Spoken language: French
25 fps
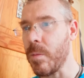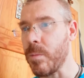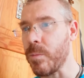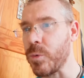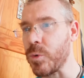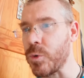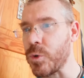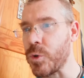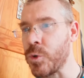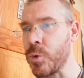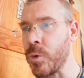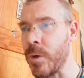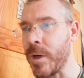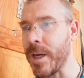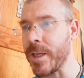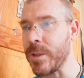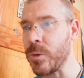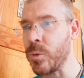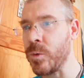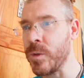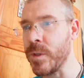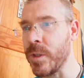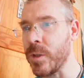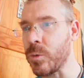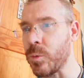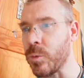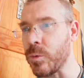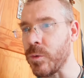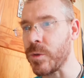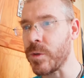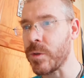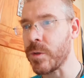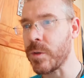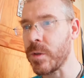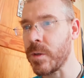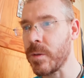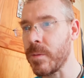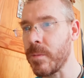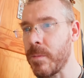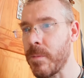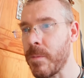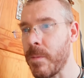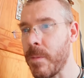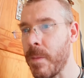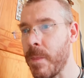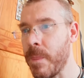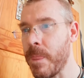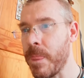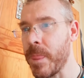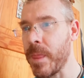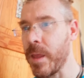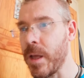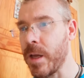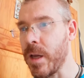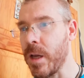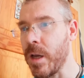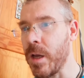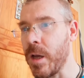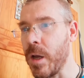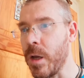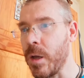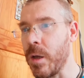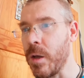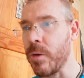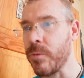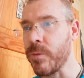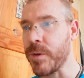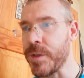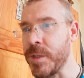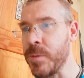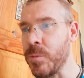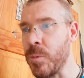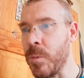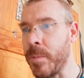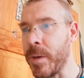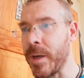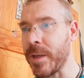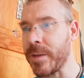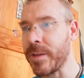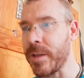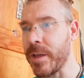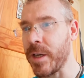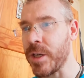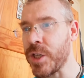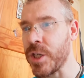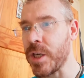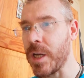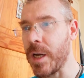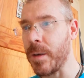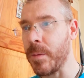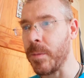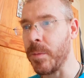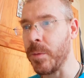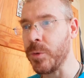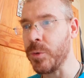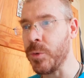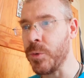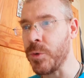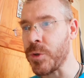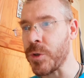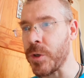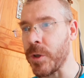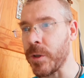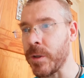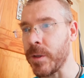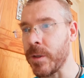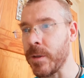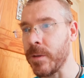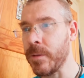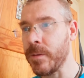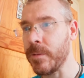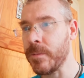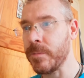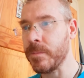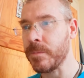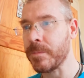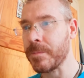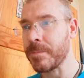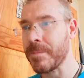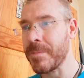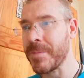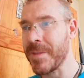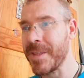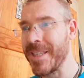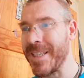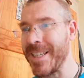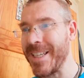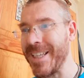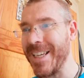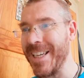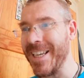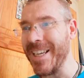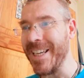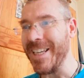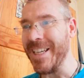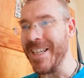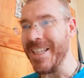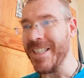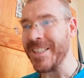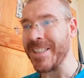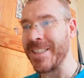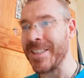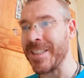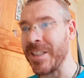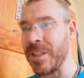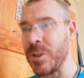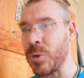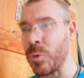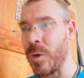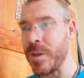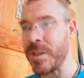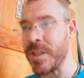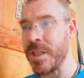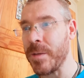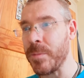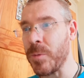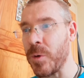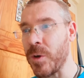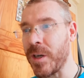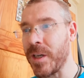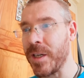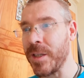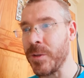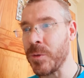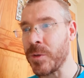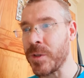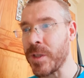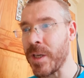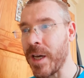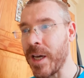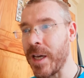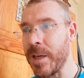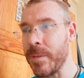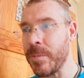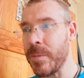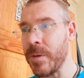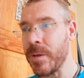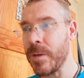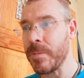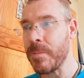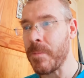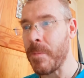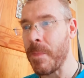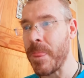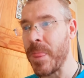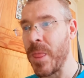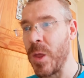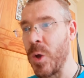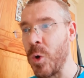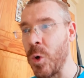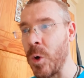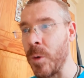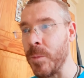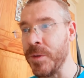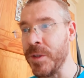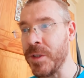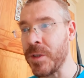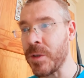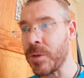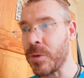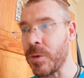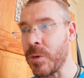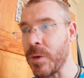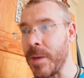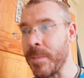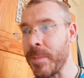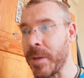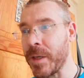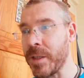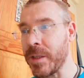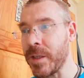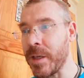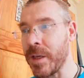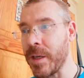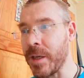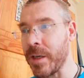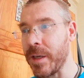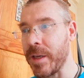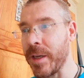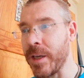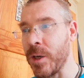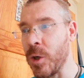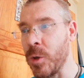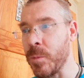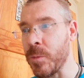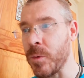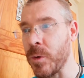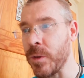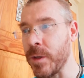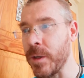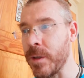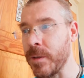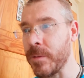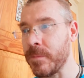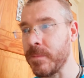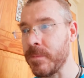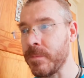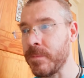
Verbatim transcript: Bonjour à toutes et tous. Voici mon partage à propos du jeûne. C'est un des trois éléments clés du carême, au titre que la prière et l'aumône.